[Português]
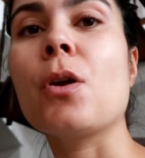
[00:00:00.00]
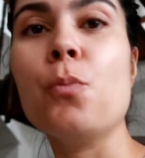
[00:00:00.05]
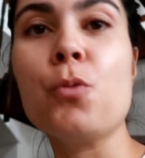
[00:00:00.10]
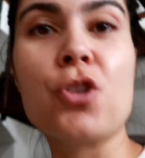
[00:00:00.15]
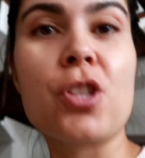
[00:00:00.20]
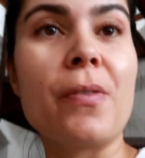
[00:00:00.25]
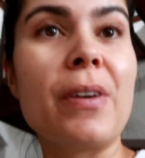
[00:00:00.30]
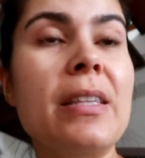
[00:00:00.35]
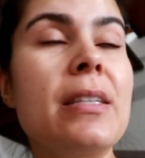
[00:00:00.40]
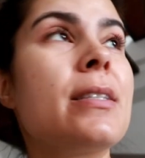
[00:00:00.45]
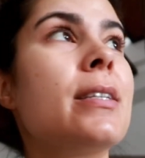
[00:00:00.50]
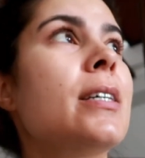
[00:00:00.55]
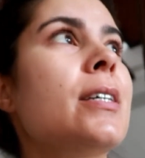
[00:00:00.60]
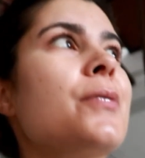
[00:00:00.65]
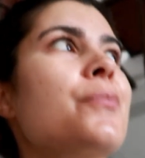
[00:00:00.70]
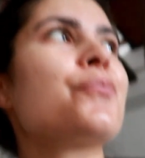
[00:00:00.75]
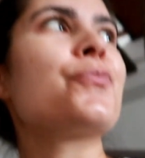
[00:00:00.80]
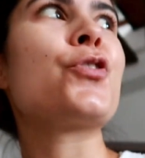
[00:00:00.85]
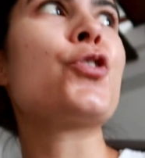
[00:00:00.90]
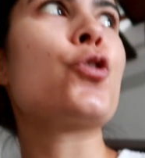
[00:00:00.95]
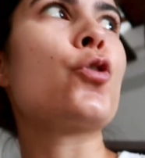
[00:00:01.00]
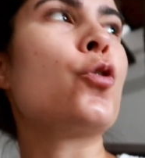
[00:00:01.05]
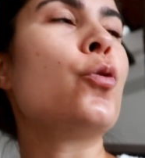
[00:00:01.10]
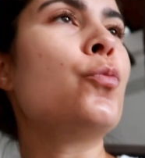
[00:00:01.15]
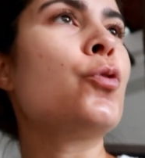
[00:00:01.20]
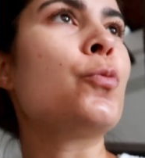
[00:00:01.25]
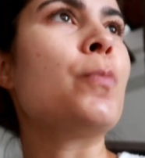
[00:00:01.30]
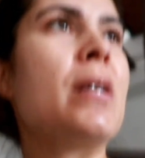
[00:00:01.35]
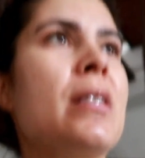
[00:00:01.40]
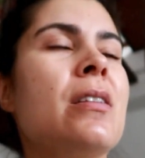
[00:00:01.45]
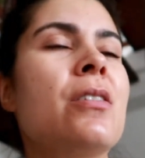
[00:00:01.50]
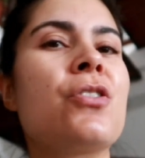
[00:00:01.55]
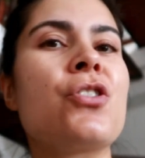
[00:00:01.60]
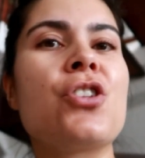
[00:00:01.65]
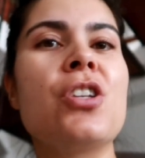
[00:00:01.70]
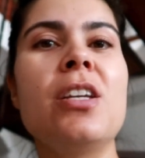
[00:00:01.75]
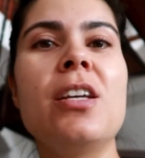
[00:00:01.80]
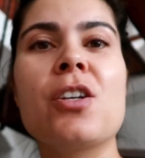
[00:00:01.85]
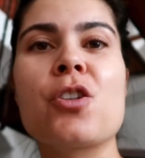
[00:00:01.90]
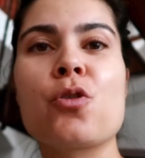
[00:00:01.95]
Como eu estava a dizer, estou com muito mais
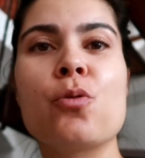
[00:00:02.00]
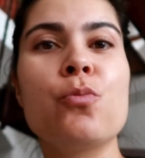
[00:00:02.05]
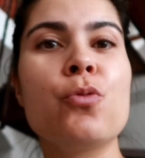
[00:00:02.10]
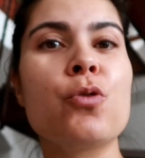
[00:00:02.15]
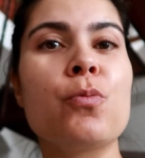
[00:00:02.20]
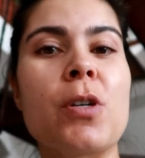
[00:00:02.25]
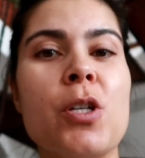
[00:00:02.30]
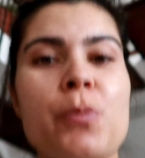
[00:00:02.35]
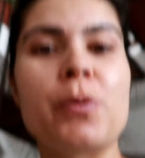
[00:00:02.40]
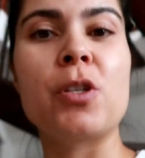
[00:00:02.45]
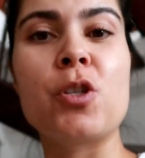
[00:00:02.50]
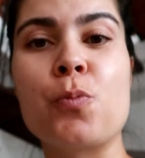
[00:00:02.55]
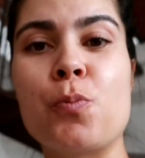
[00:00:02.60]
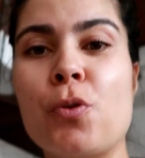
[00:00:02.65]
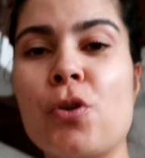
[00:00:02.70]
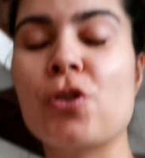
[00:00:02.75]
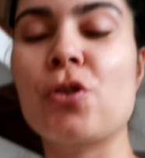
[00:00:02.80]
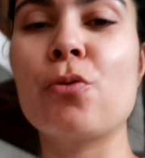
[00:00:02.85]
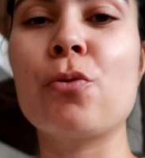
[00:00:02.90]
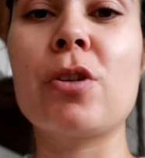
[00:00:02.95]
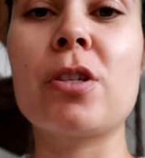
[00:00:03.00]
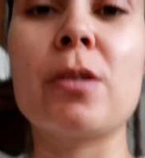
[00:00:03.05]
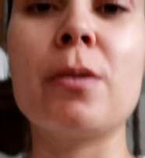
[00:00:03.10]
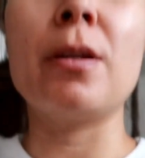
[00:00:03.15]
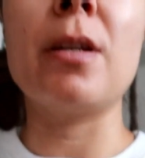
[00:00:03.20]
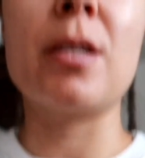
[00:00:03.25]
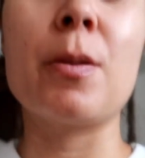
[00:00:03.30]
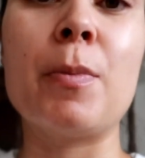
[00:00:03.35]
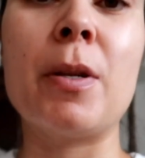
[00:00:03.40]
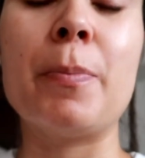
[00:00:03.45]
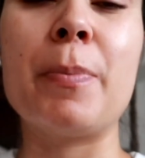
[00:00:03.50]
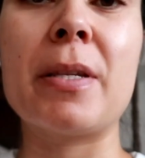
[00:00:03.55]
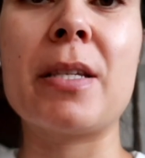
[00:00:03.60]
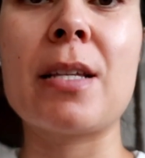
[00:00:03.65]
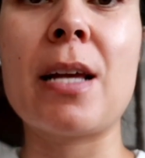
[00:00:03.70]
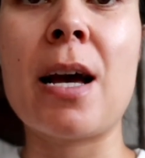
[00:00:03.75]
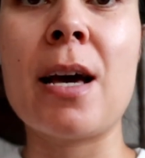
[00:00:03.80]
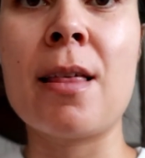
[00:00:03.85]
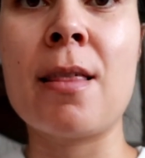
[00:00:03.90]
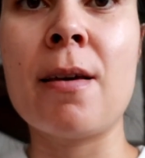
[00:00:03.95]
energia, estou muito mais bem disposta do que na semana
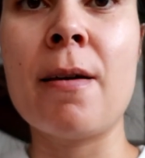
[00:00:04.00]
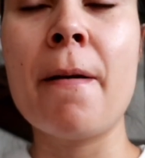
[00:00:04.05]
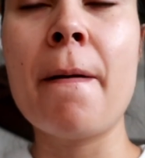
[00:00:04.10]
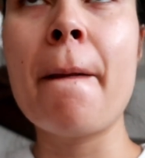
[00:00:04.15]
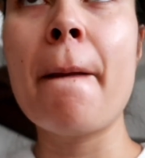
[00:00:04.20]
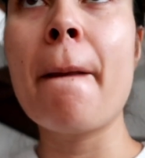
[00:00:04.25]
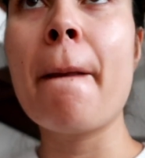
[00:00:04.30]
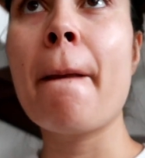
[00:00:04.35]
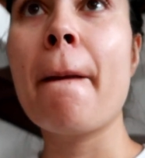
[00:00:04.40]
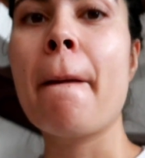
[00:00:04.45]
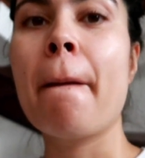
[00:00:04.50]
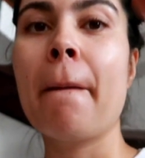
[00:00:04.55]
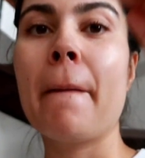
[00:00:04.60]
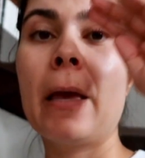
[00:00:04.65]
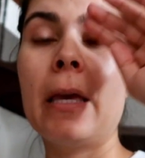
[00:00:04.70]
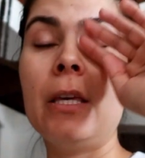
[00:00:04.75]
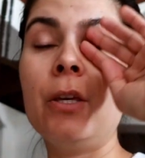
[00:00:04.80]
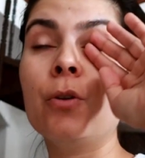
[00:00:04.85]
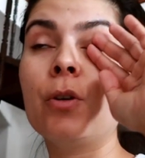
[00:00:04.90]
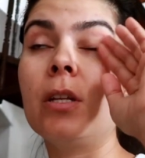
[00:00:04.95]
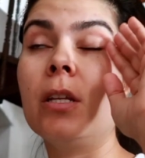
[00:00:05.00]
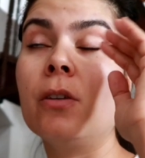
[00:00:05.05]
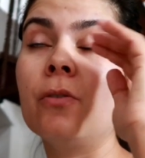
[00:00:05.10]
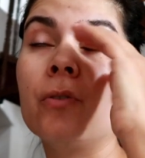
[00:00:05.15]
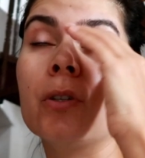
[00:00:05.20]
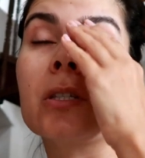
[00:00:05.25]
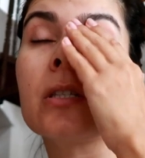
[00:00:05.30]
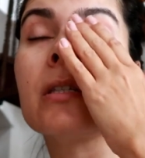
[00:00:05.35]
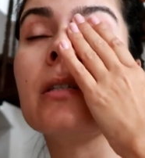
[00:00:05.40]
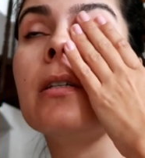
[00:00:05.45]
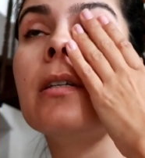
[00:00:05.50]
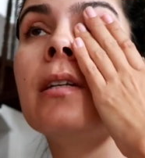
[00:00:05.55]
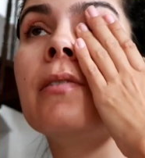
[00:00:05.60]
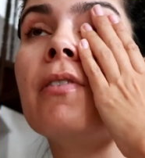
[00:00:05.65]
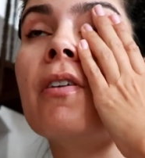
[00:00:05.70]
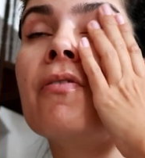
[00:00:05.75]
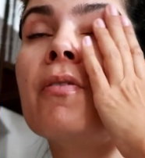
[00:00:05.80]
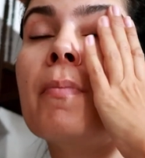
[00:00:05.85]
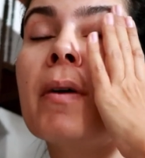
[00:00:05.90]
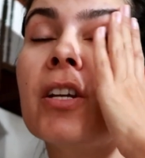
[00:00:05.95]
passada. E eu queria ver se
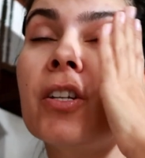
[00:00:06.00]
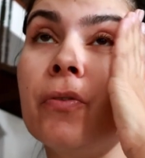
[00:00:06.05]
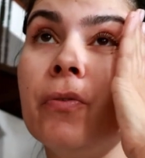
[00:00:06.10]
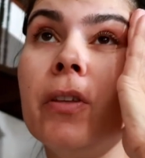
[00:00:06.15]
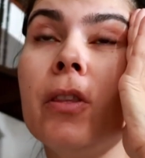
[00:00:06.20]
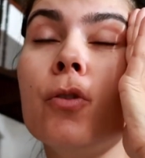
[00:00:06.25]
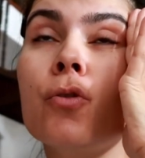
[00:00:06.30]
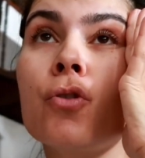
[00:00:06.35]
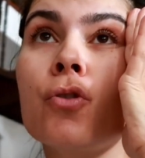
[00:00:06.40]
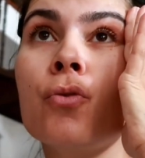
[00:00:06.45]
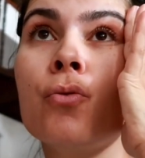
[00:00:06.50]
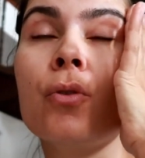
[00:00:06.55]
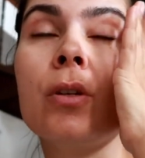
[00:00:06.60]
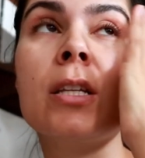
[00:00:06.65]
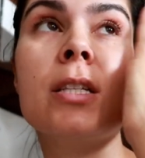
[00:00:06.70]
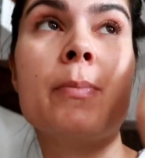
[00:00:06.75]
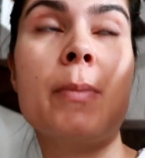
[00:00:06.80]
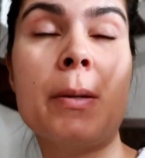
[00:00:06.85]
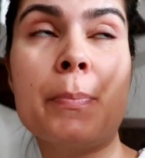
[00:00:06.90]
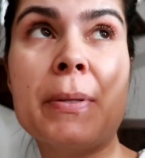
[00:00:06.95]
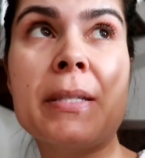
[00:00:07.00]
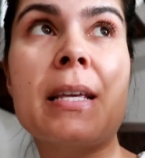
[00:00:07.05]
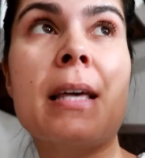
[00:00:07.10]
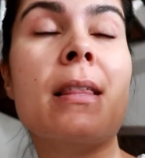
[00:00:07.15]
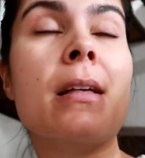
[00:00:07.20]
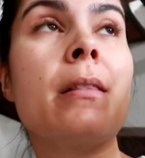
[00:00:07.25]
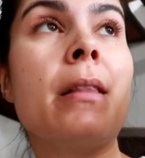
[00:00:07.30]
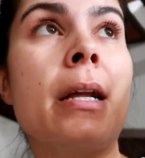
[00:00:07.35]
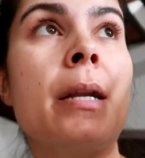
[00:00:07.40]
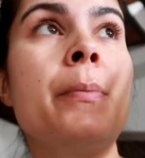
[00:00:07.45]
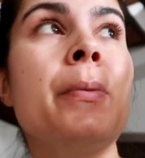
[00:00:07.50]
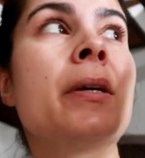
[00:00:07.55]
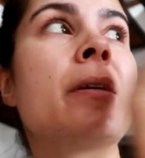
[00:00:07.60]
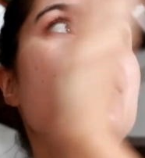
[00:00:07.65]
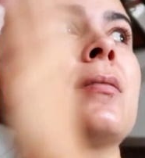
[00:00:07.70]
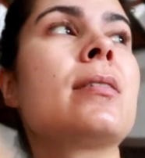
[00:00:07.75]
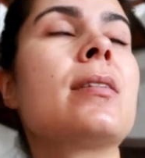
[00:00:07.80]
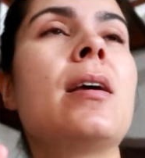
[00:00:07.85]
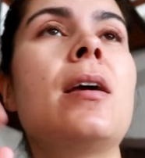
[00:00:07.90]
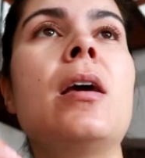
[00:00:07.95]
gravava mais vídeos do que na semana passada,
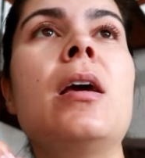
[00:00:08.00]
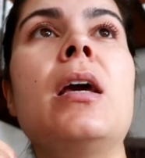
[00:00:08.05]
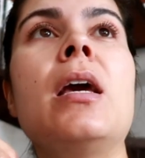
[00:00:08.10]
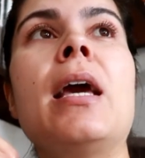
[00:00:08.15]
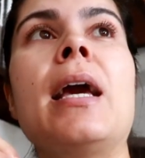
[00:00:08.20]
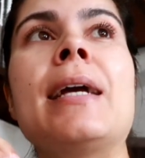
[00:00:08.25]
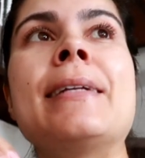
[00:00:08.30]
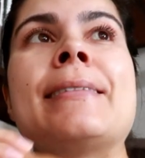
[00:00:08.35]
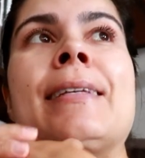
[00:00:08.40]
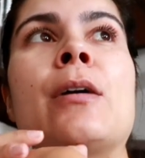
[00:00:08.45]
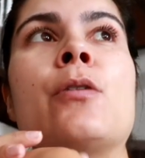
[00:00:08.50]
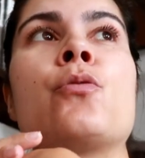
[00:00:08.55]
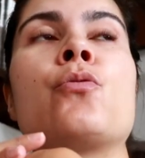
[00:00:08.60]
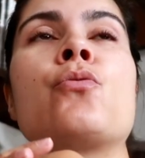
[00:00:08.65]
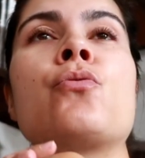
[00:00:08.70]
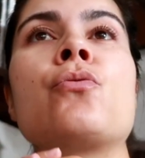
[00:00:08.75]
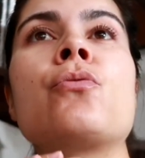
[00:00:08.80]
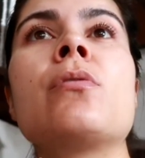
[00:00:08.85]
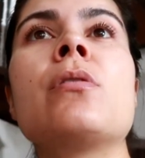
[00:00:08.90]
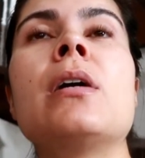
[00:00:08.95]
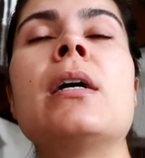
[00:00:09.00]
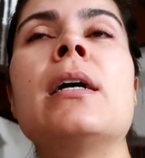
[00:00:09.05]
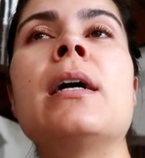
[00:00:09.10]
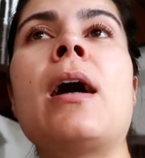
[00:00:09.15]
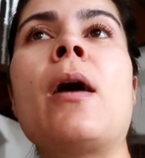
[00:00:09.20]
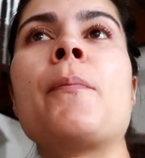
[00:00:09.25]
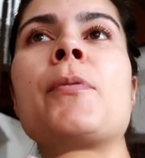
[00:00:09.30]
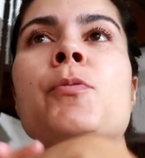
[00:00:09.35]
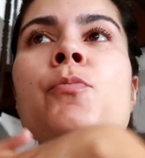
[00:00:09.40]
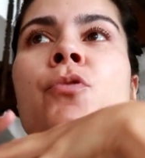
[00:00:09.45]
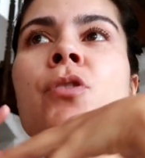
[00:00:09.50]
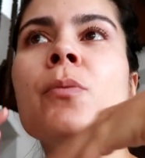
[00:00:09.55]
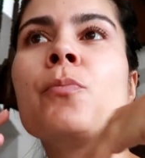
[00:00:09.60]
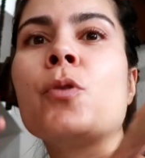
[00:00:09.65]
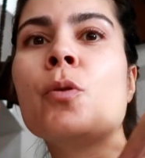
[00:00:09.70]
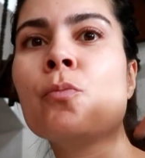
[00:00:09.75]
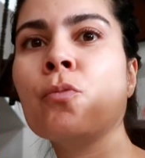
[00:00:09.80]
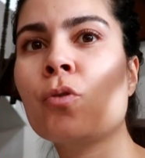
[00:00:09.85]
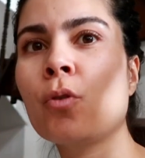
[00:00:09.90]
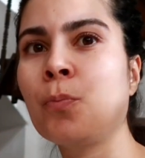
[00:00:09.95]
claramente. Então, ah, ao mesmo tempo
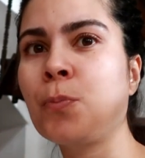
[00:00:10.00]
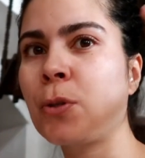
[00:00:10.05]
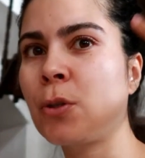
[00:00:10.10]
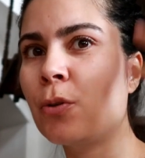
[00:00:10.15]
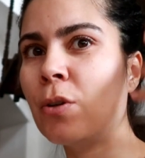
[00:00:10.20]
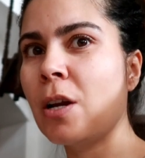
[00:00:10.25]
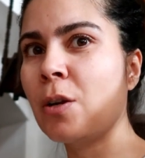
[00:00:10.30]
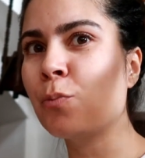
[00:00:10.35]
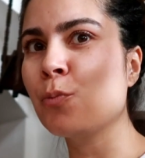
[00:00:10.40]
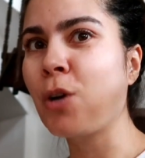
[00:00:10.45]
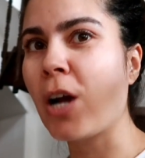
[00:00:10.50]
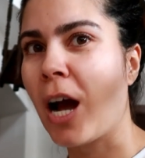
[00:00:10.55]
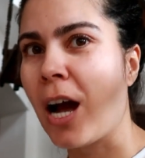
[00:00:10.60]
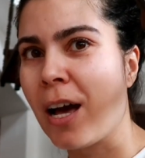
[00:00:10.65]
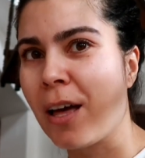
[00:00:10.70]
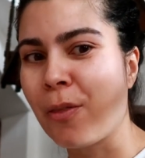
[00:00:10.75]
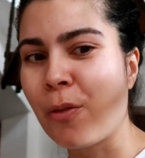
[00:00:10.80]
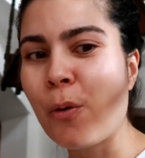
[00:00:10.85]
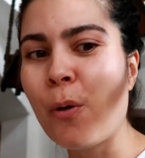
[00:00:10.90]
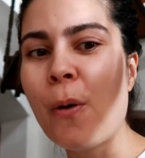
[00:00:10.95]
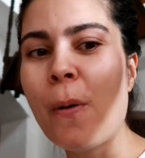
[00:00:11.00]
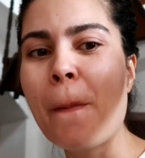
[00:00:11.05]
que eu me estou a pressionar um bocado